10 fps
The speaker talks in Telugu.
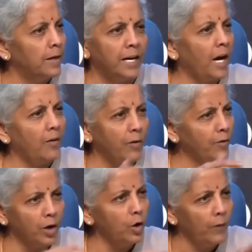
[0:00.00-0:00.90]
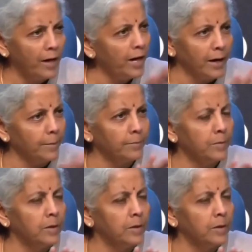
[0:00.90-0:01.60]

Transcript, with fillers: నేను ఆ వివరంలో వెళ్ళలే